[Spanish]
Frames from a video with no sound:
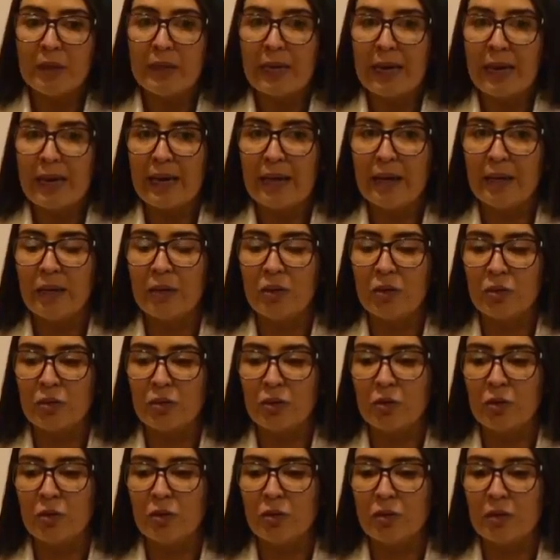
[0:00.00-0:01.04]
ya
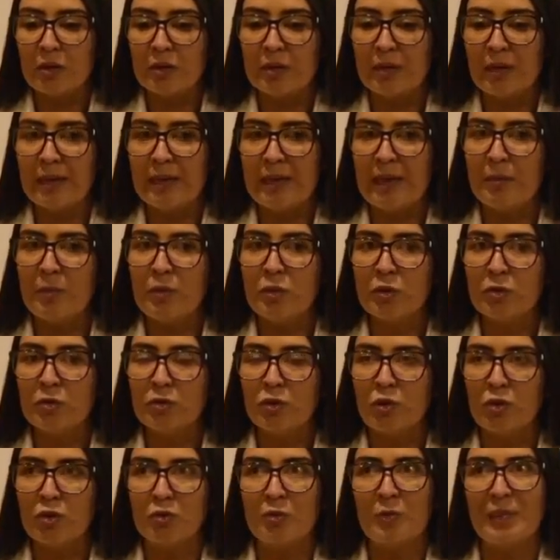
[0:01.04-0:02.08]
nosotros estaríamos
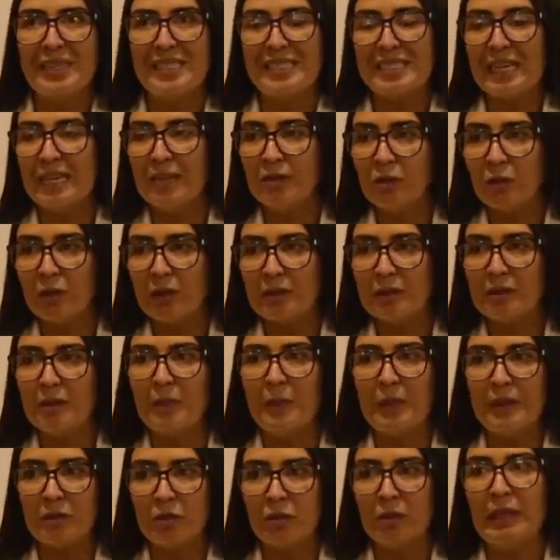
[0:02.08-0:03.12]
sospechando que esta
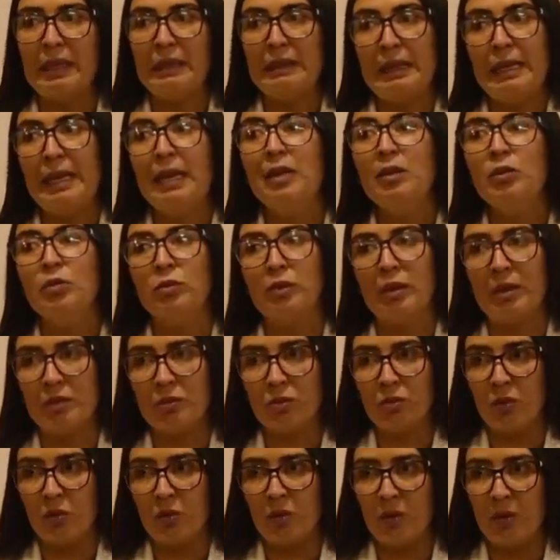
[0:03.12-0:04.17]
persona tiene un
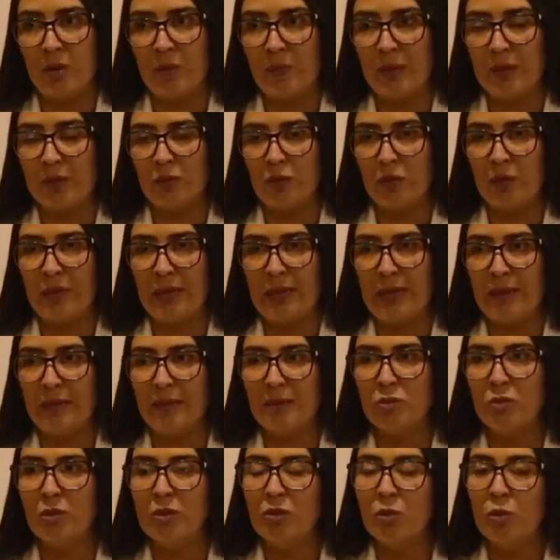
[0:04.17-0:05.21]
trastorno de personalidad?
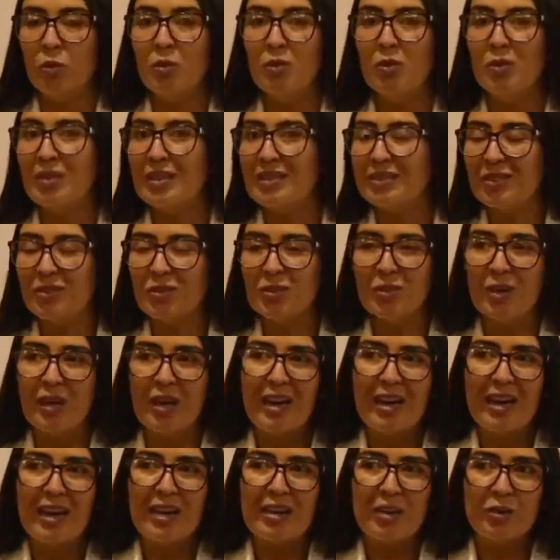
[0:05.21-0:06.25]
Es cuando uno de esos
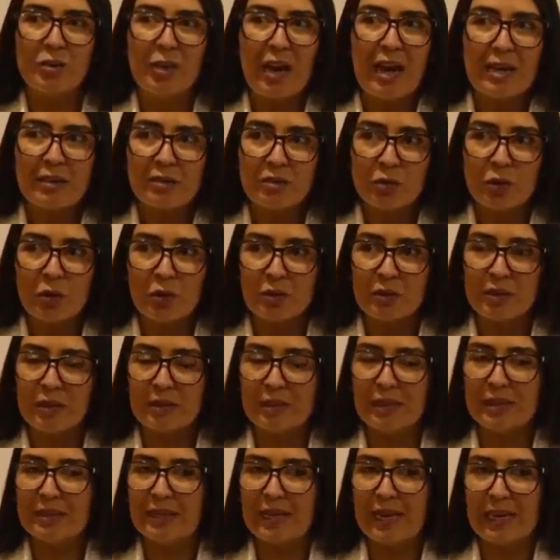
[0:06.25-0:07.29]
rasgos, de
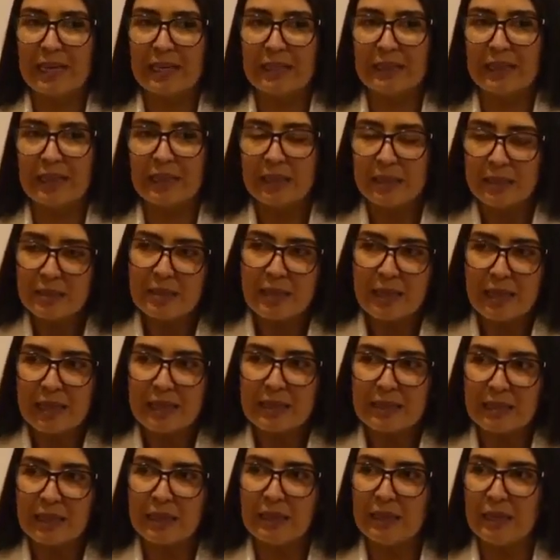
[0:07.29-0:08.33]
esas
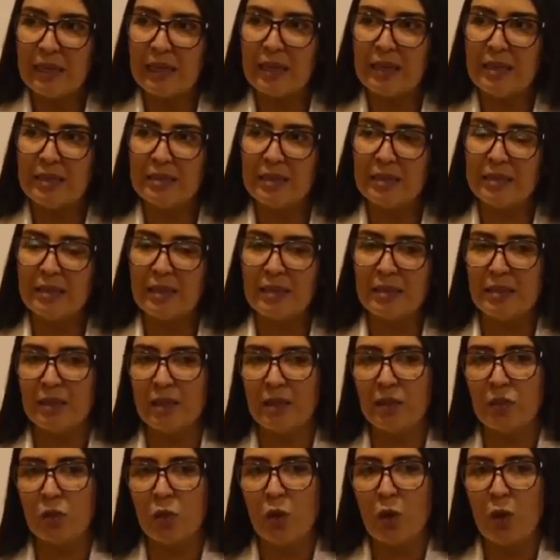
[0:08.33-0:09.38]
características que tiene, está
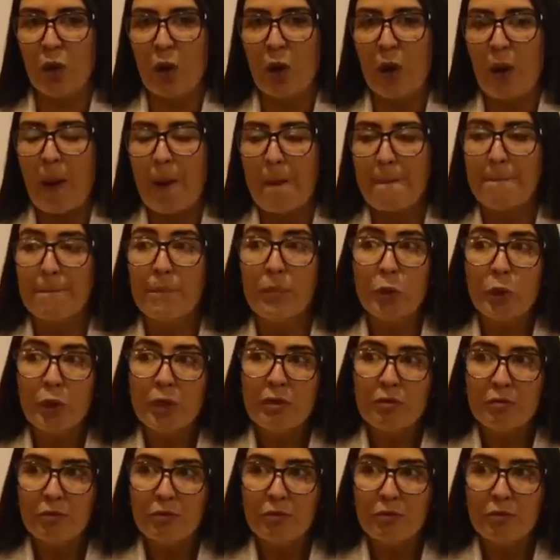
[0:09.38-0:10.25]
siendo muy